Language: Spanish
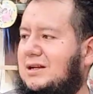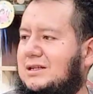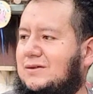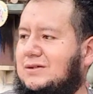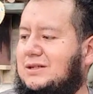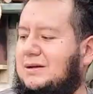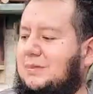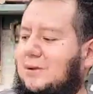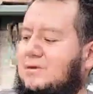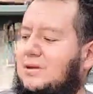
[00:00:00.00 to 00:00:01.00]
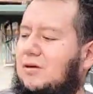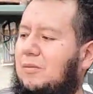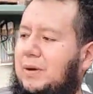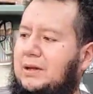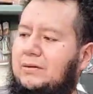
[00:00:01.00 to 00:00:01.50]
las cosas que podemos ir
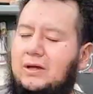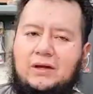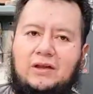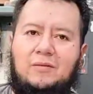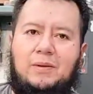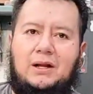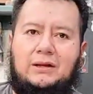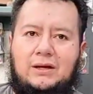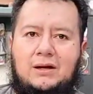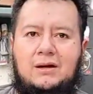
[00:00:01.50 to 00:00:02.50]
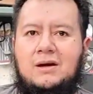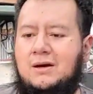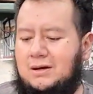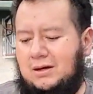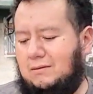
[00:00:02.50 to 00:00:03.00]
comprando y adquiriendo para el taller.
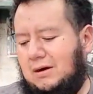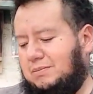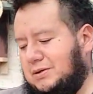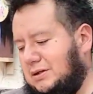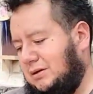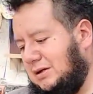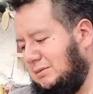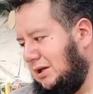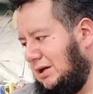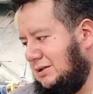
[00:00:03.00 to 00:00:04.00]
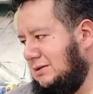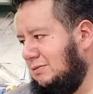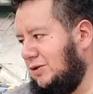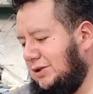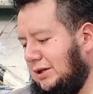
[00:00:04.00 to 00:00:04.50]
Igual pues de todas maneras
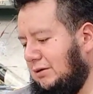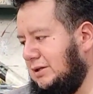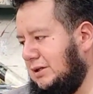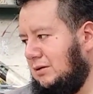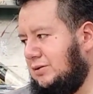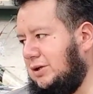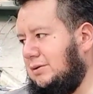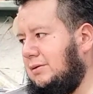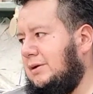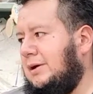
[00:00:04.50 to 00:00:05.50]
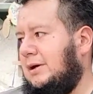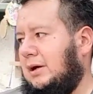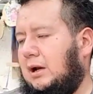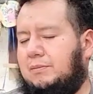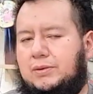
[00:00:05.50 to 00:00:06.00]
mostrándoles que es lo chido,
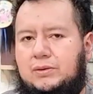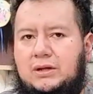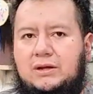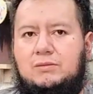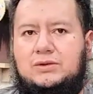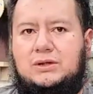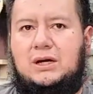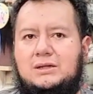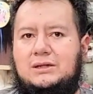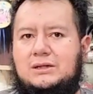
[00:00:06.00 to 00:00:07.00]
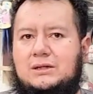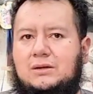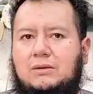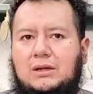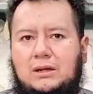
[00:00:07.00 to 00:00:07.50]
que hay la oportunidad de mostrarles y que se den
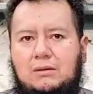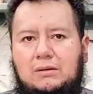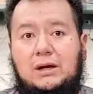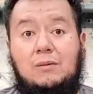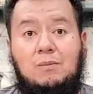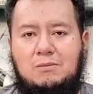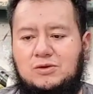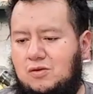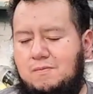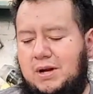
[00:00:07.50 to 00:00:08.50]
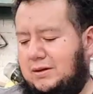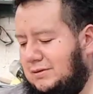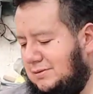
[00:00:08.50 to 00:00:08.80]
cuenta de lo que vamos comprando.